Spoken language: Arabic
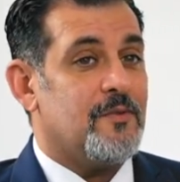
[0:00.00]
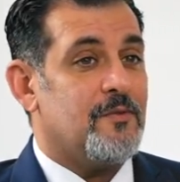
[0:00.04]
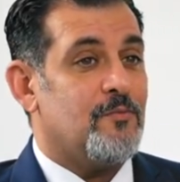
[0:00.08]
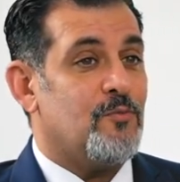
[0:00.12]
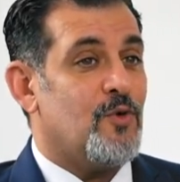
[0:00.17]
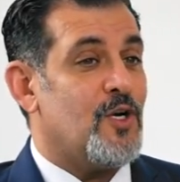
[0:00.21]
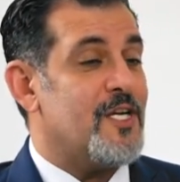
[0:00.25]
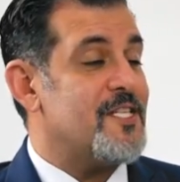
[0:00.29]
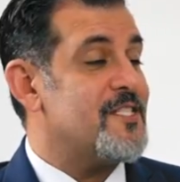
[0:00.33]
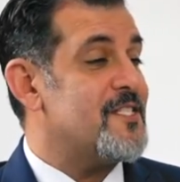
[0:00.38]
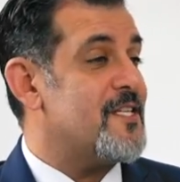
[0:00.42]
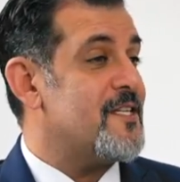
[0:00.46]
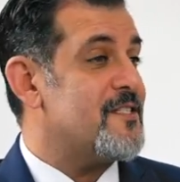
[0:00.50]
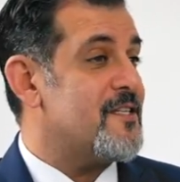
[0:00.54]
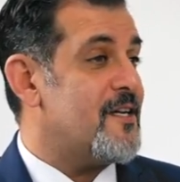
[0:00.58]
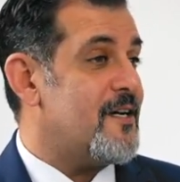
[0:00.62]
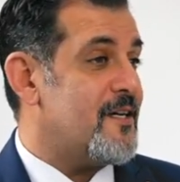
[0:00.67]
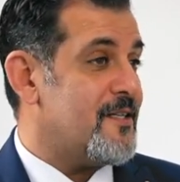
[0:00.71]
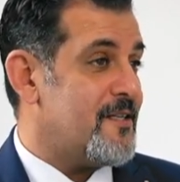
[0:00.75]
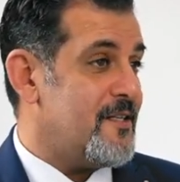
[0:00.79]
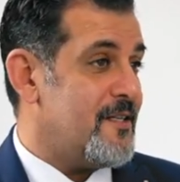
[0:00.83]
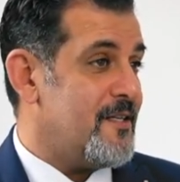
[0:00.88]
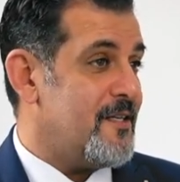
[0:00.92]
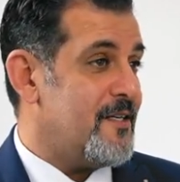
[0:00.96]

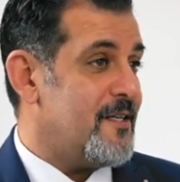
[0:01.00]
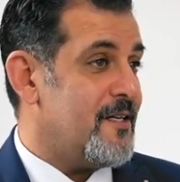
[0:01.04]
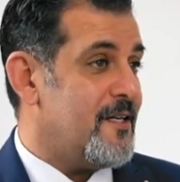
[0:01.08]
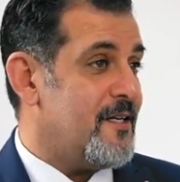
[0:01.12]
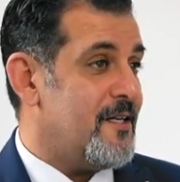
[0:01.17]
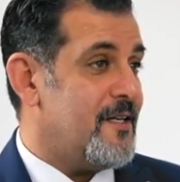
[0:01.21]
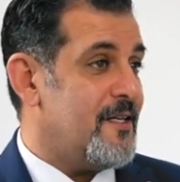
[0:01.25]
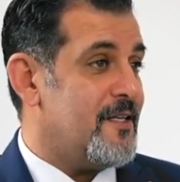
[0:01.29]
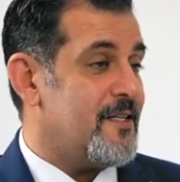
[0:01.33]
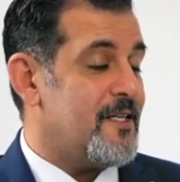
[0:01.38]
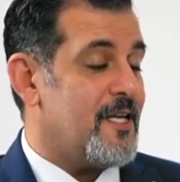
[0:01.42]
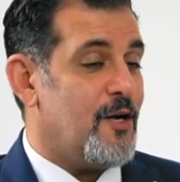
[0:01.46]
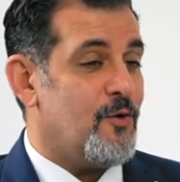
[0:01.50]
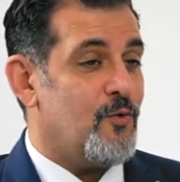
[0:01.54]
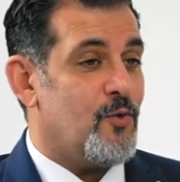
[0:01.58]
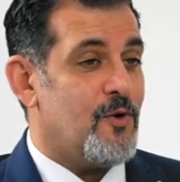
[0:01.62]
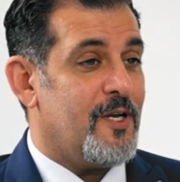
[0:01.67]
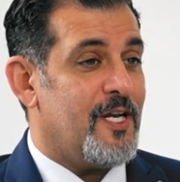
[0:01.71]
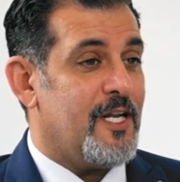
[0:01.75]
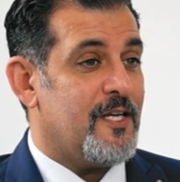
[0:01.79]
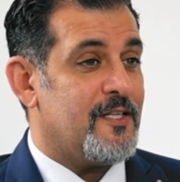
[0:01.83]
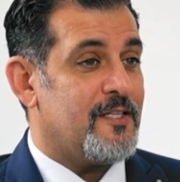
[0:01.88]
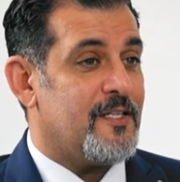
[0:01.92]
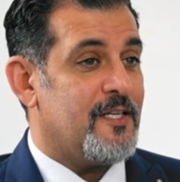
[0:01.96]
مؤسساتي اللي
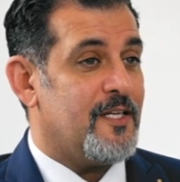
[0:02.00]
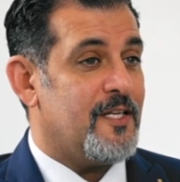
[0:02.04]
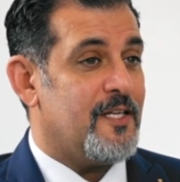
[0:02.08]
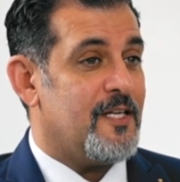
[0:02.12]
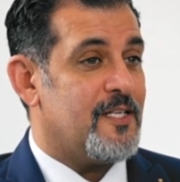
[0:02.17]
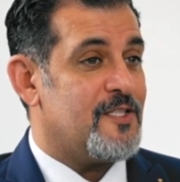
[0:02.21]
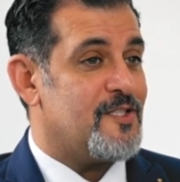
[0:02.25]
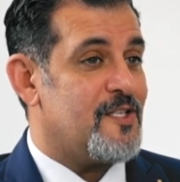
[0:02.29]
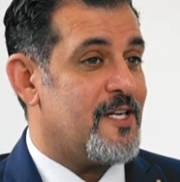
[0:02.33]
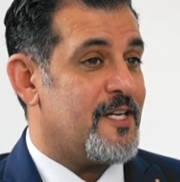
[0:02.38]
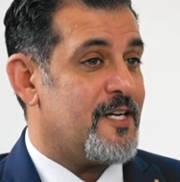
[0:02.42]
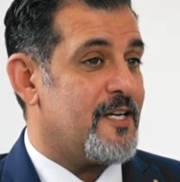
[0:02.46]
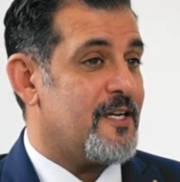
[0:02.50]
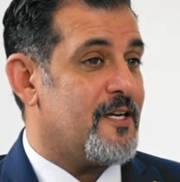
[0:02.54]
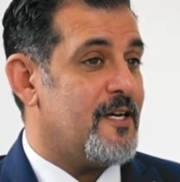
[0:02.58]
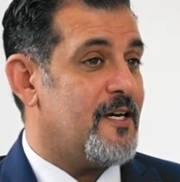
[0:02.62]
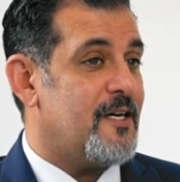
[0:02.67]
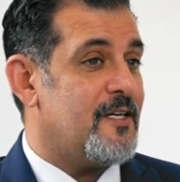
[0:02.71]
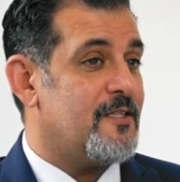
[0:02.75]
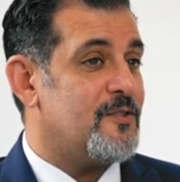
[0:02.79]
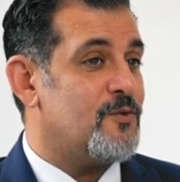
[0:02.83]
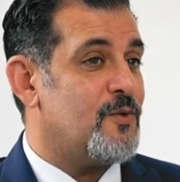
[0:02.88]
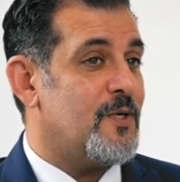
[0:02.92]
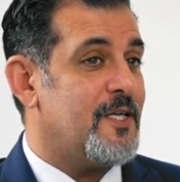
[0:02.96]
تحولت الى
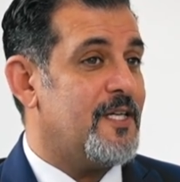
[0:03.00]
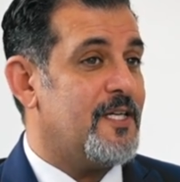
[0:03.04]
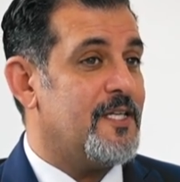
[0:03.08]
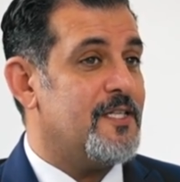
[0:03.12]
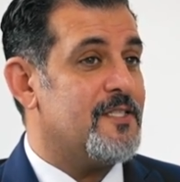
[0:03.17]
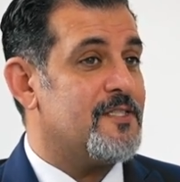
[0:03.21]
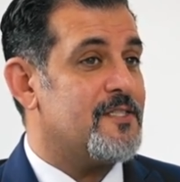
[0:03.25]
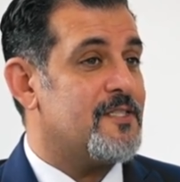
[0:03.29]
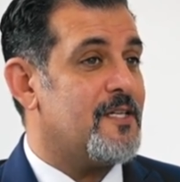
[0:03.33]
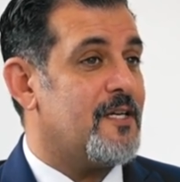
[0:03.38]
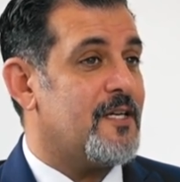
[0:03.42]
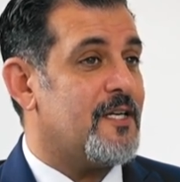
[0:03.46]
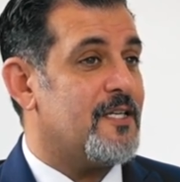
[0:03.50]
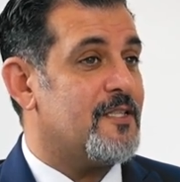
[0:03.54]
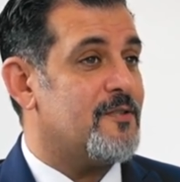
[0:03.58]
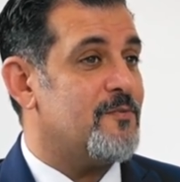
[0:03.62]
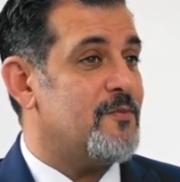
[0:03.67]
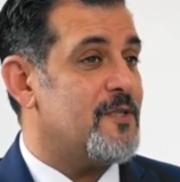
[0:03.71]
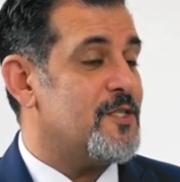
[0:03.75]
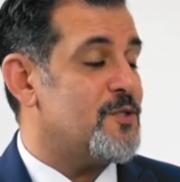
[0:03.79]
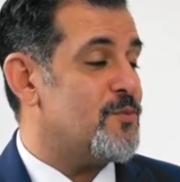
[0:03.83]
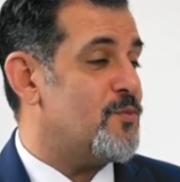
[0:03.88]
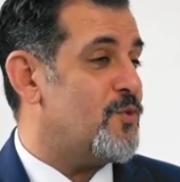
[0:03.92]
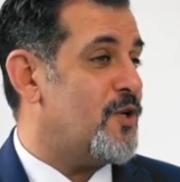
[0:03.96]
شركات والحين صارت
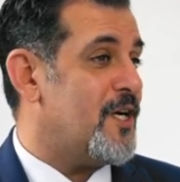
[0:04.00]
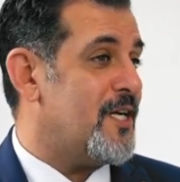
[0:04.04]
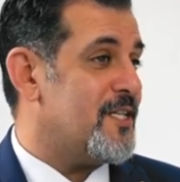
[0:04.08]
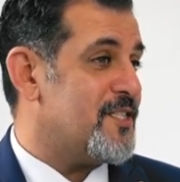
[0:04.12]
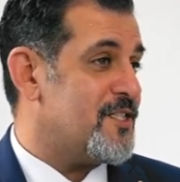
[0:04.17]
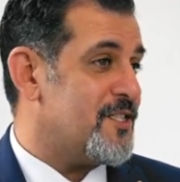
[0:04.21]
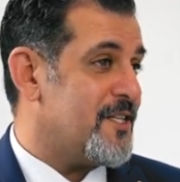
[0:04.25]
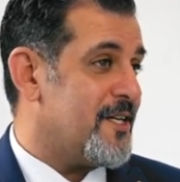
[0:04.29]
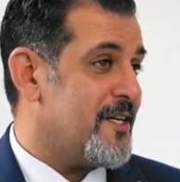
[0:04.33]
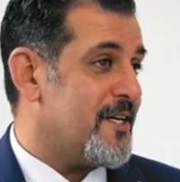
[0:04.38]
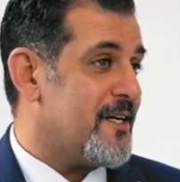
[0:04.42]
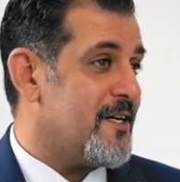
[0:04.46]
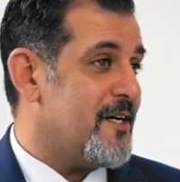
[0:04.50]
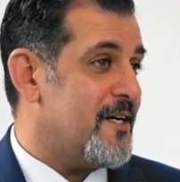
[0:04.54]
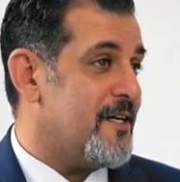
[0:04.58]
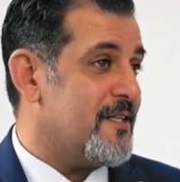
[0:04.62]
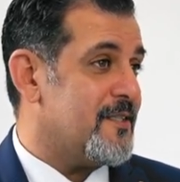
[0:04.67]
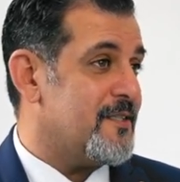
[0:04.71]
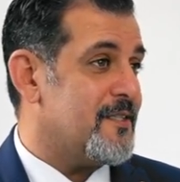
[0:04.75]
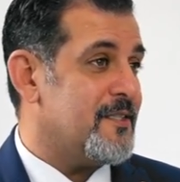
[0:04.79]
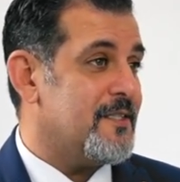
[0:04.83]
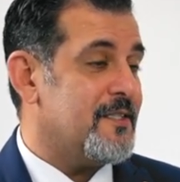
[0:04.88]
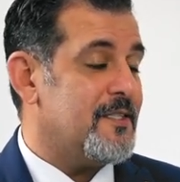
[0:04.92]
مجموعه شركات